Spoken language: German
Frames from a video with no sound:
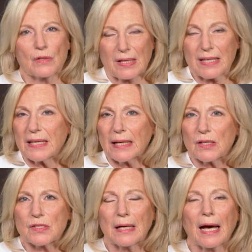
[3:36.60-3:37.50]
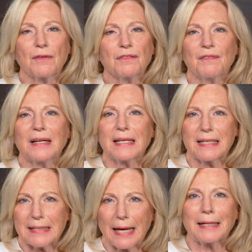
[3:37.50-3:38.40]
Also ich hätte es gerafft, wenn
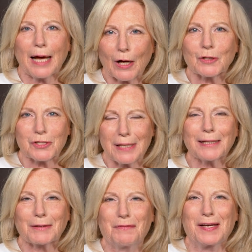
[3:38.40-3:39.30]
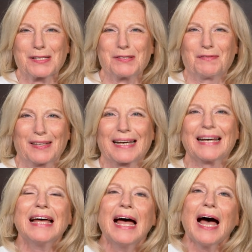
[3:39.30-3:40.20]
ich an Haralds Stelle gewesen
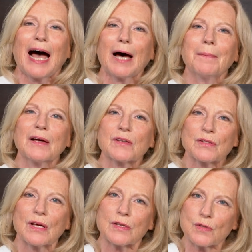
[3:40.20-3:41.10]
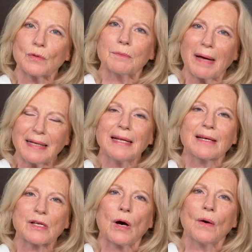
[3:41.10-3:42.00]
wäre. Aber so, so ein Mann,
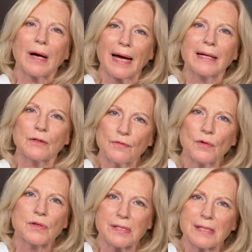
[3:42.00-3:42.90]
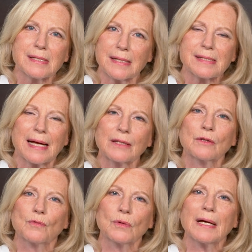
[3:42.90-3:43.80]
der sehr auch eingefuchst ist in seinen
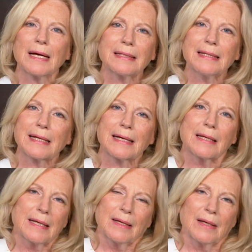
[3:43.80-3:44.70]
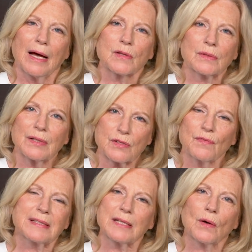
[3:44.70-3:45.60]
Gewohnheiten, der also
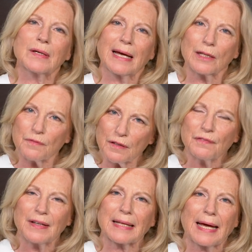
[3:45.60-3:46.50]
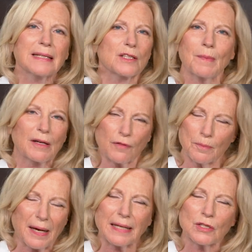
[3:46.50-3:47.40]
es wird ja auch gerne viel verdrängt, ich meine
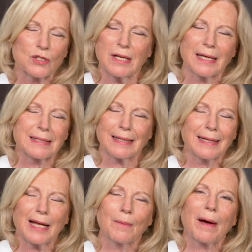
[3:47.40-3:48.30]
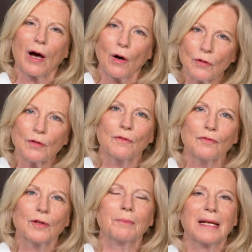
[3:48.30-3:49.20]
von beiden Geschlechtern, aber auch
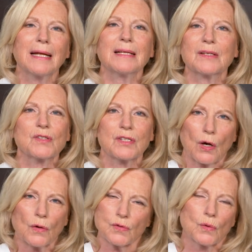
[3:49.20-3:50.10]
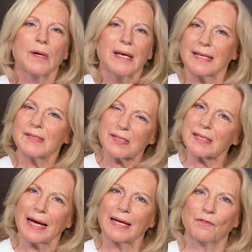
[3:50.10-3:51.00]
von Männern, die sich auch so in
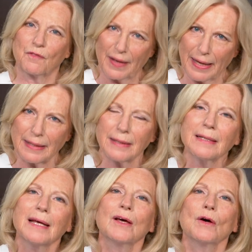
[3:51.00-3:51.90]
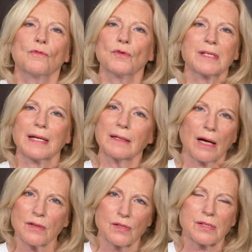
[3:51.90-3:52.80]
Sicherheit wähnen, wo sie denken,
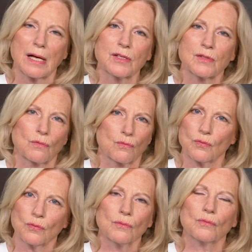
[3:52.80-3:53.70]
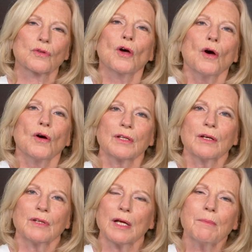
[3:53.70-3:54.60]
also es ist alles so und
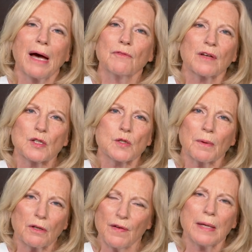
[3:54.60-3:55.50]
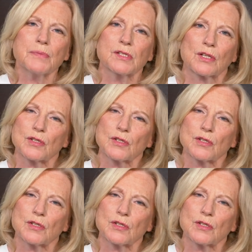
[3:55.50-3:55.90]
die nehmen einfach das Bequemste.